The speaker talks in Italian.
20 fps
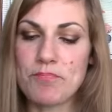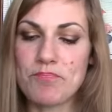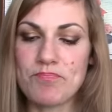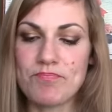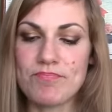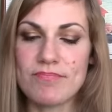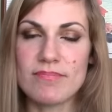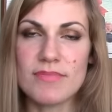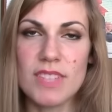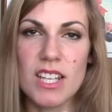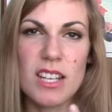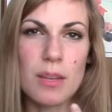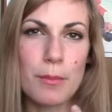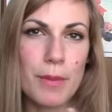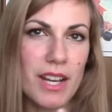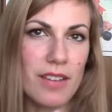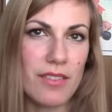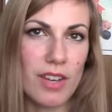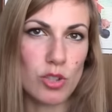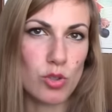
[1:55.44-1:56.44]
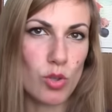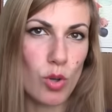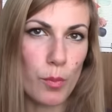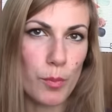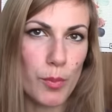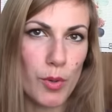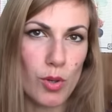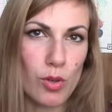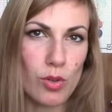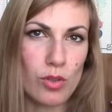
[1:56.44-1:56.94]
mh, mm, rimaneva
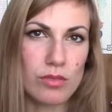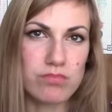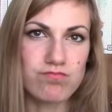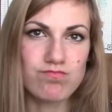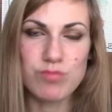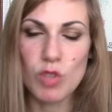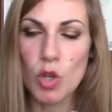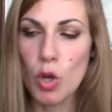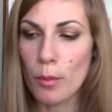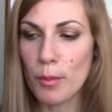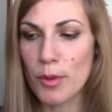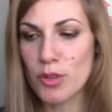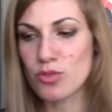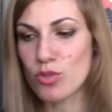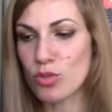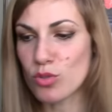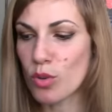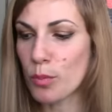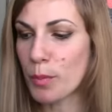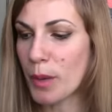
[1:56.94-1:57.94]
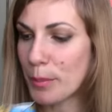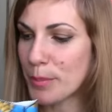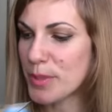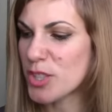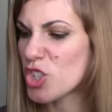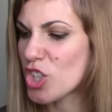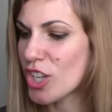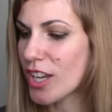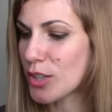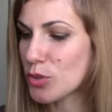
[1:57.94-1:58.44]
troppo gomoso, troppo
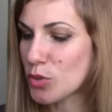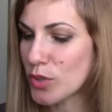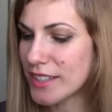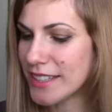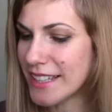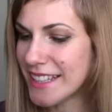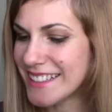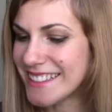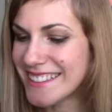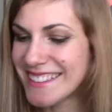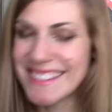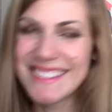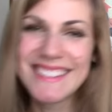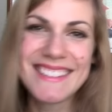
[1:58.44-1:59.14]
appiccicato ai denti